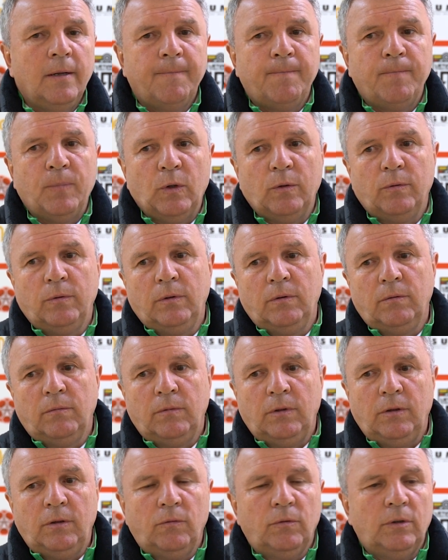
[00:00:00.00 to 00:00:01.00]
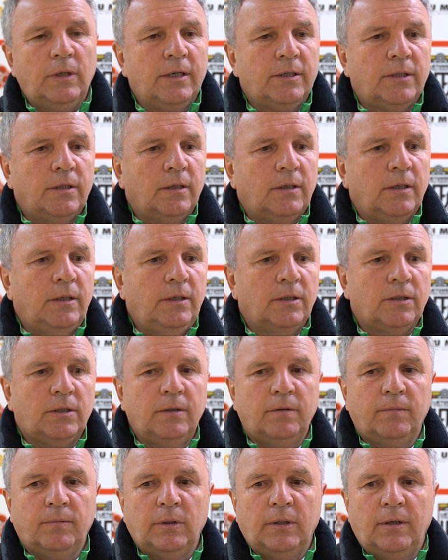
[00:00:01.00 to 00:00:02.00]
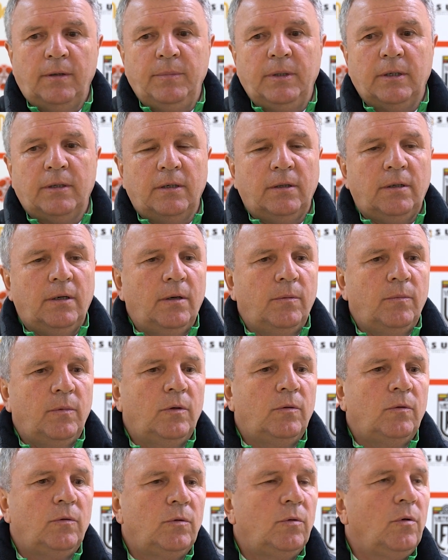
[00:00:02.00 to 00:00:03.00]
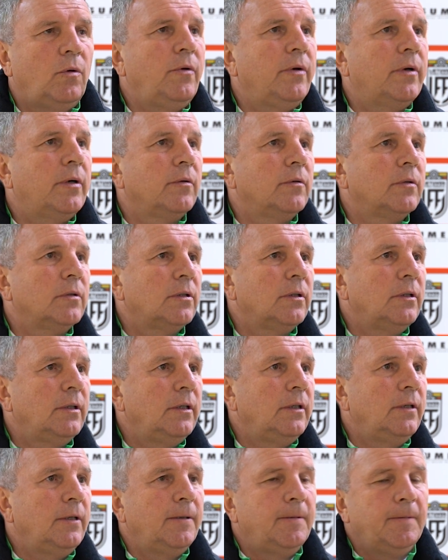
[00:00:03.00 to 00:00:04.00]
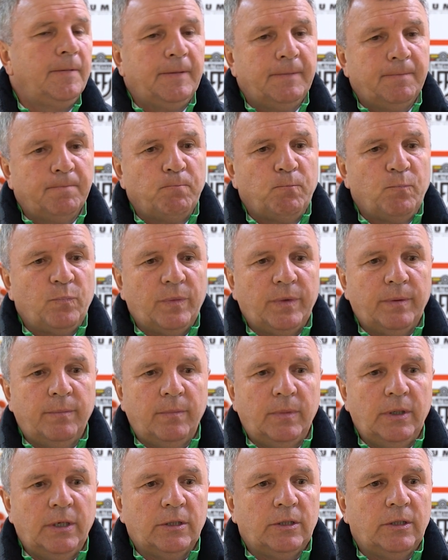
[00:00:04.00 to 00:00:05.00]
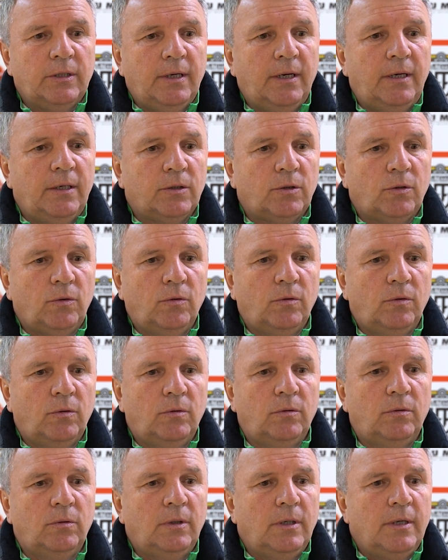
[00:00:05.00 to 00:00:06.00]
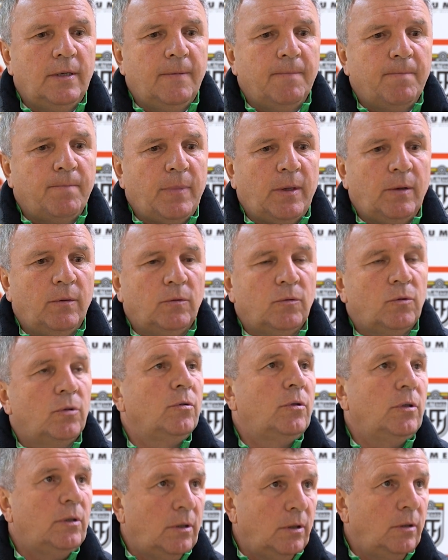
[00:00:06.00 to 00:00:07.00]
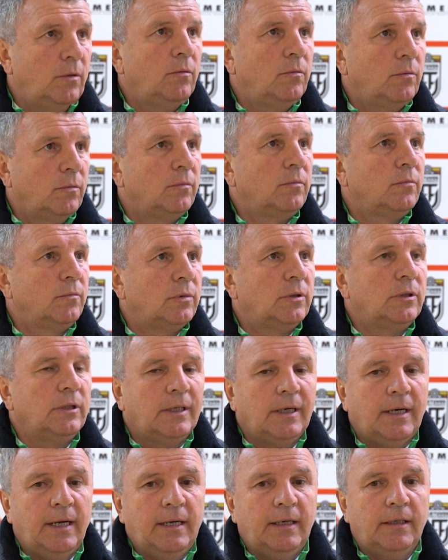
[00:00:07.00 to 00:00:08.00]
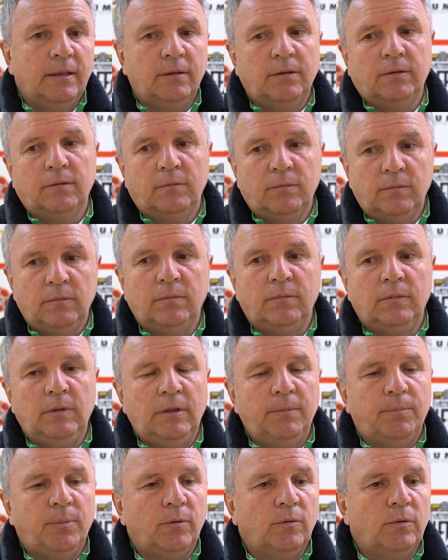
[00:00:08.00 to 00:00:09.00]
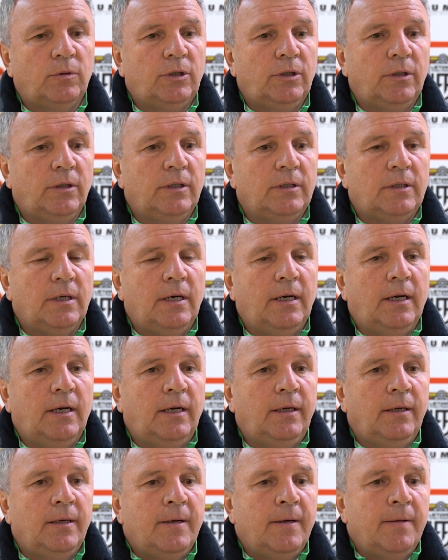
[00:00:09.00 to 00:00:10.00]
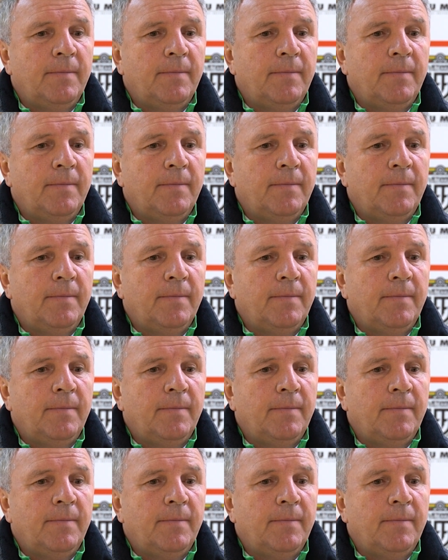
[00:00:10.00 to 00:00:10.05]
Ну, неудачно, конечно, была микродрама у Новикоса, и мы ожидали, что он все-таки ну, сыграет. Не получилось, а